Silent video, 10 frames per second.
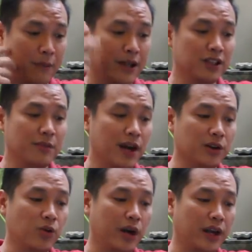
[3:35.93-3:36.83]
Nah, prinsip yang
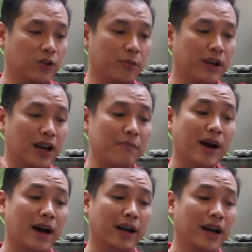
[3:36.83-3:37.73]
kedua yaitu berikan
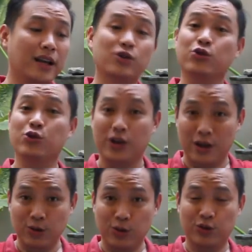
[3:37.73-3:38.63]
penghargaan yang jujur
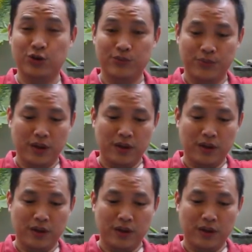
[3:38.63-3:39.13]
dan tulus.